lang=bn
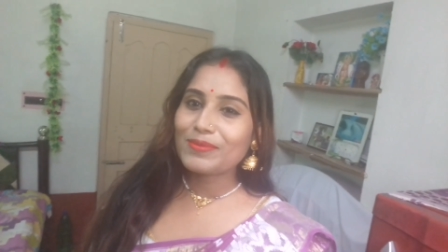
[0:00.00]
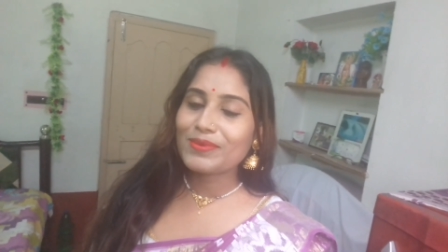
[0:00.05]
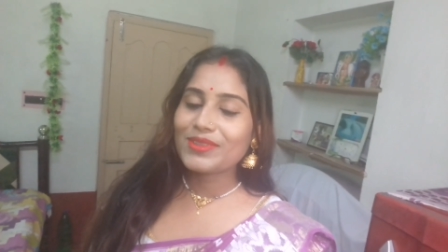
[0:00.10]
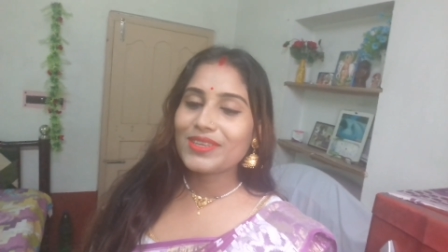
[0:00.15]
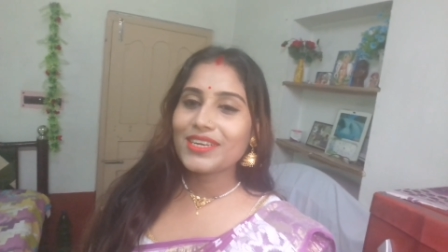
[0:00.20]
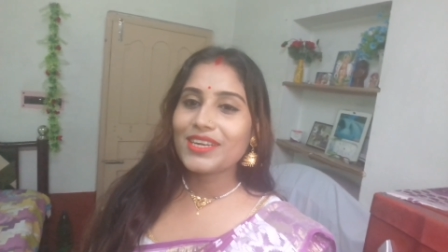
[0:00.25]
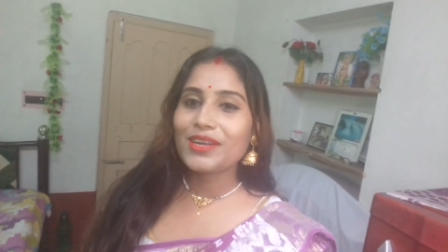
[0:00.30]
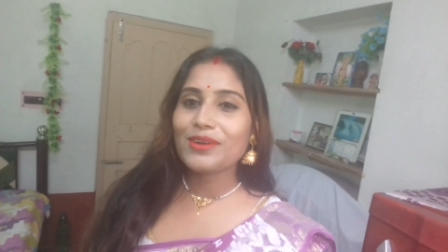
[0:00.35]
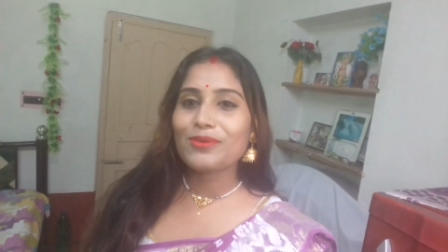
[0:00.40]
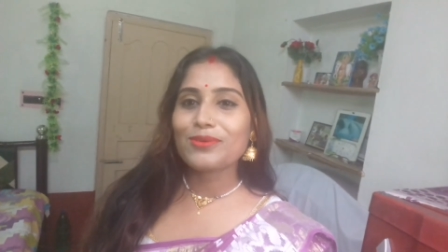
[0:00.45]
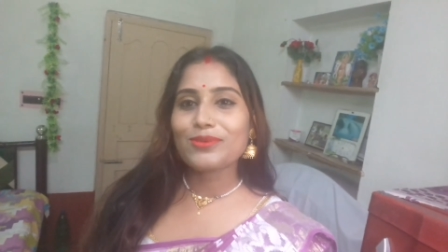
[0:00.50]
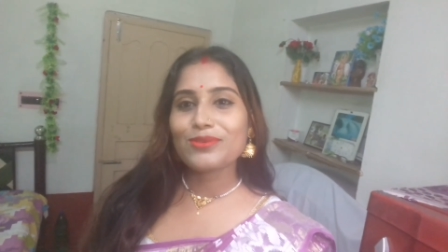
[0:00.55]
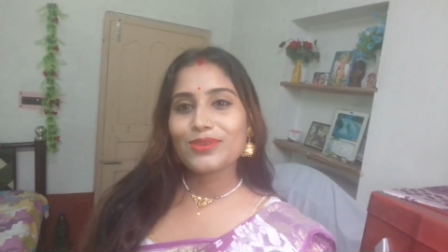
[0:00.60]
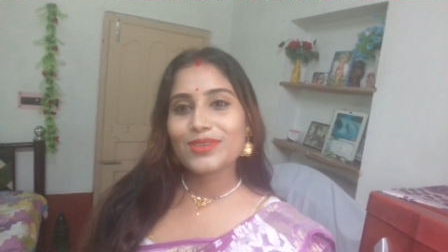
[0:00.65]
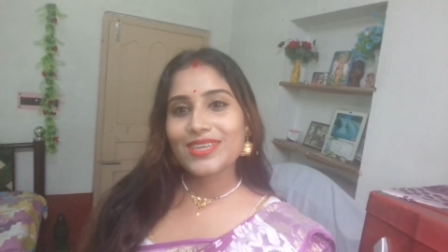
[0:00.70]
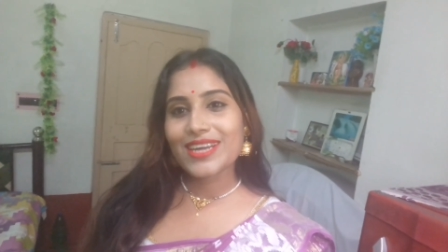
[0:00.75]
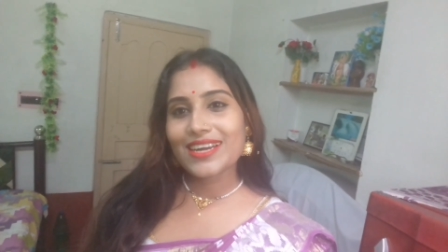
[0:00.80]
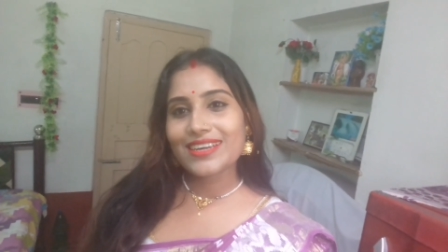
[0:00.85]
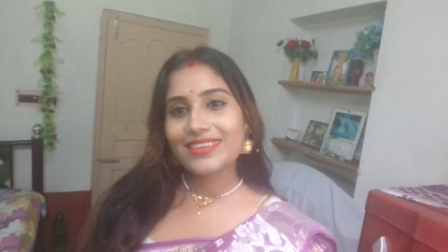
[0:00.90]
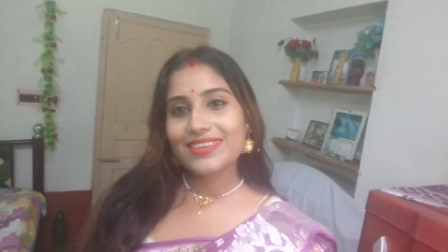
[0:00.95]
জন্মদিনের
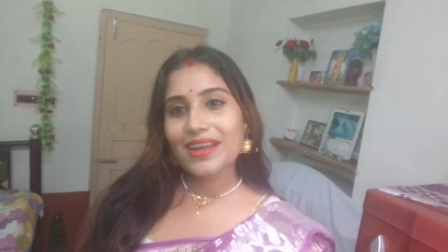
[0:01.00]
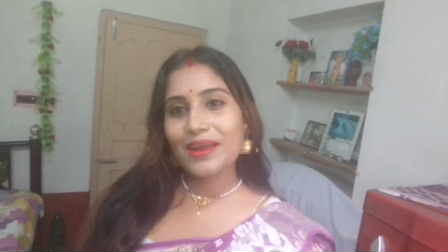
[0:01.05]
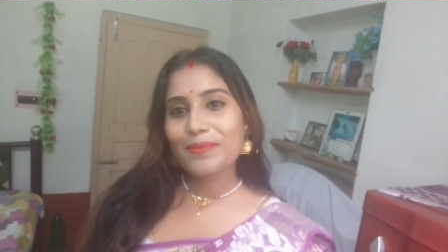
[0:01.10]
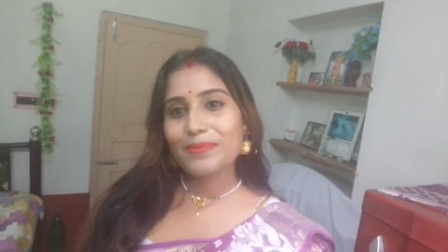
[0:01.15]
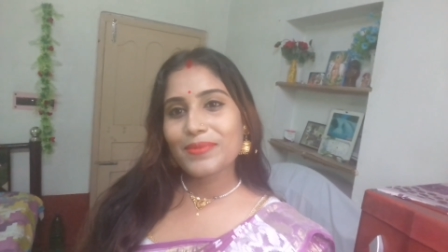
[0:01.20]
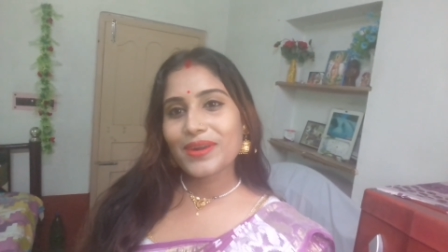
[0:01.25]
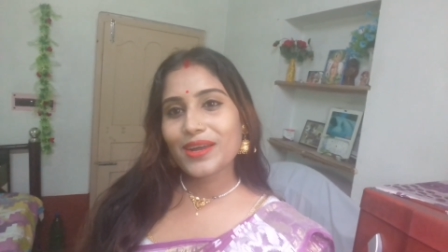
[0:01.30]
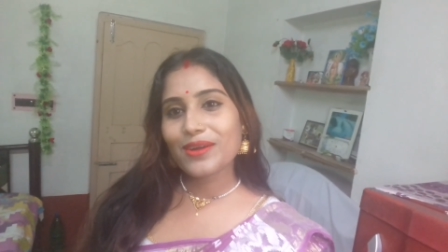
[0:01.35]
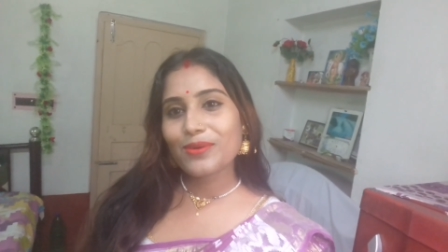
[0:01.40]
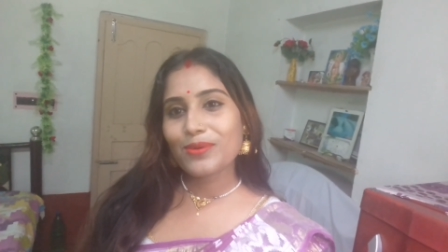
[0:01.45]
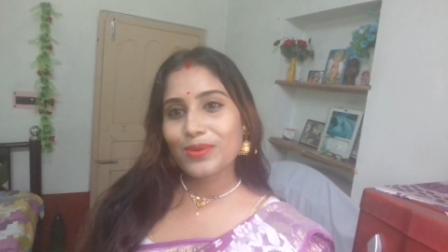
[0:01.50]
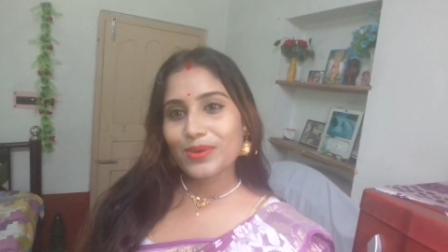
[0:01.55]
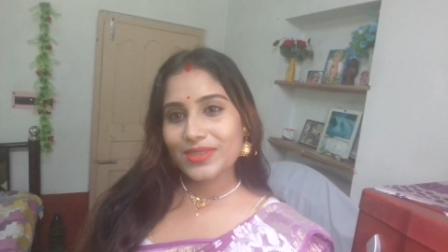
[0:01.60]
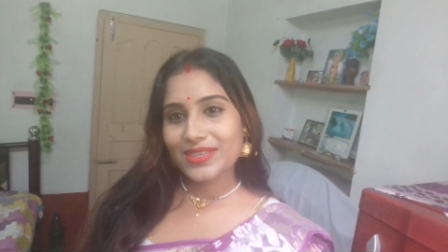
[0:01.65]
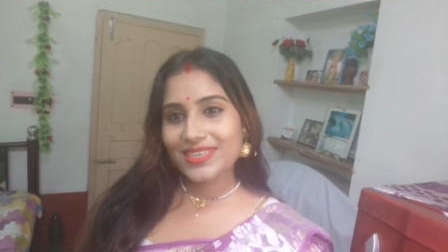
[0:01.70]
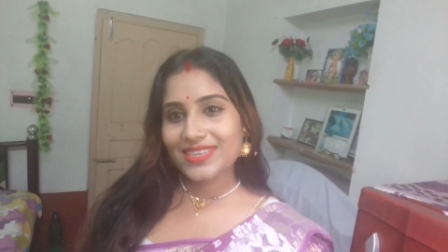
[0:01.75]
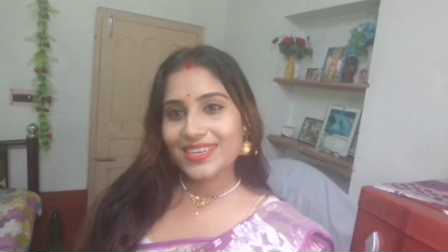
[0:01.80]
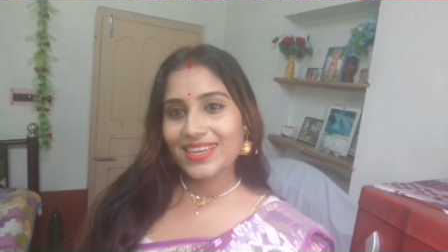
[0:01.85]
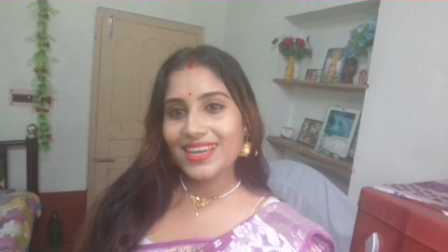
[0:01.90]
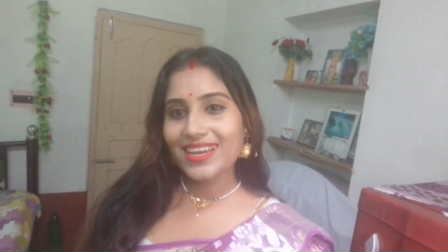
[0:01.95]
অনুষ্ঠানটা আমরা
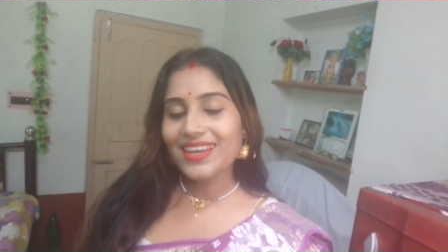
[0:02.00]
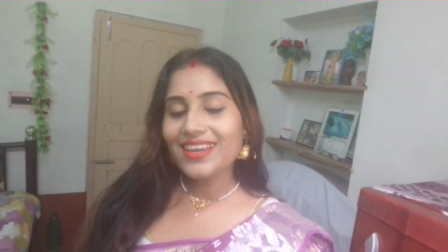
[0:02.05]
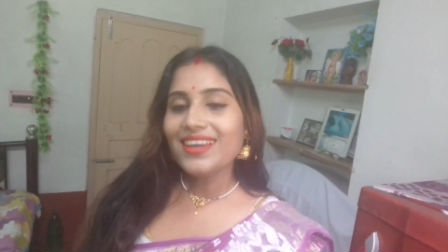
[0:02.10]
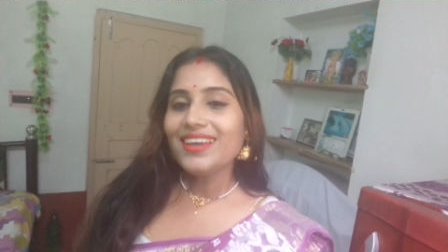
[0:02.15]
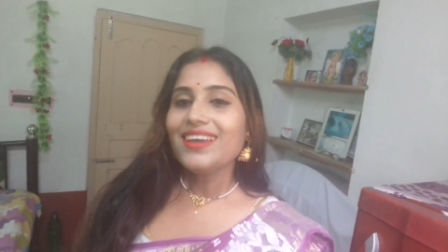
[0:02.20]
করছি